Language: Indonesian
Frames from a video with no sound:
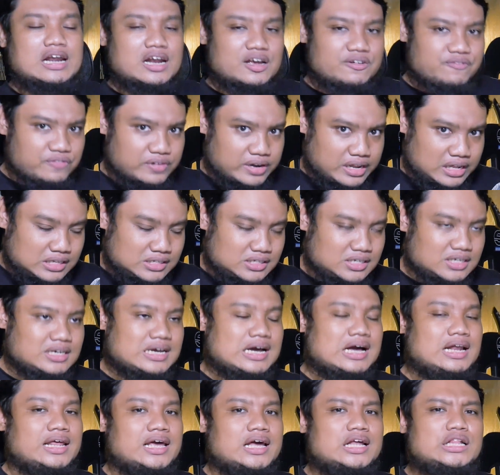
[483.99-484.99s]
referensi
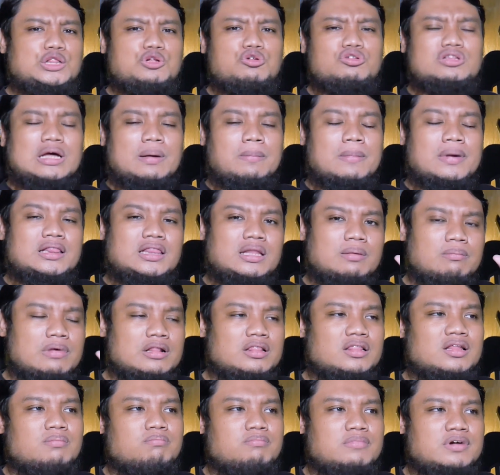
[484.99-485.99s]
kalian, terutama
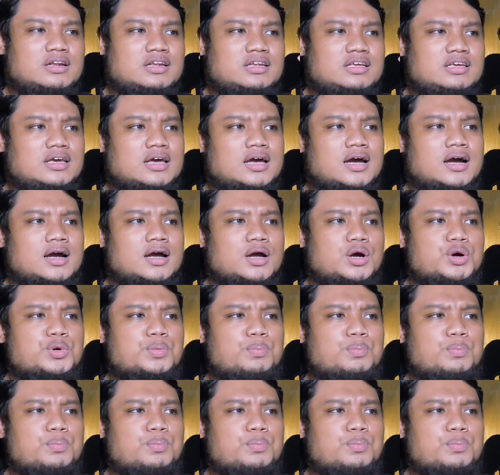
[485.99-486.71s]
teman-teman yang